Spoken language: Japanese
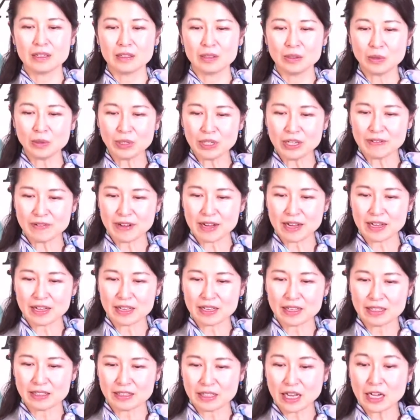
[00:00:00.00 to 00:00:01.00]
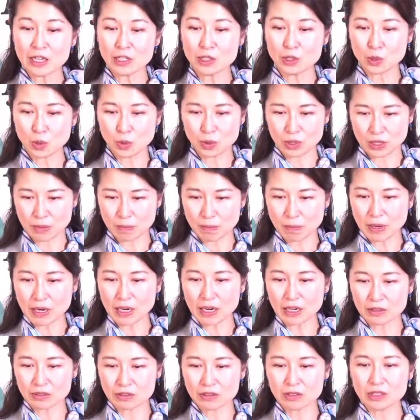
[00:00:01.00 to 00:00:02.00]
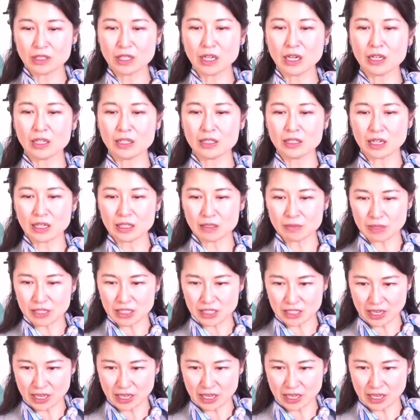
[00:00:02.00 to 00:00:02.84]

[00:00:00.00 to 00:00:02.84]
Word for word: トネは大層立派な軍犬になりまし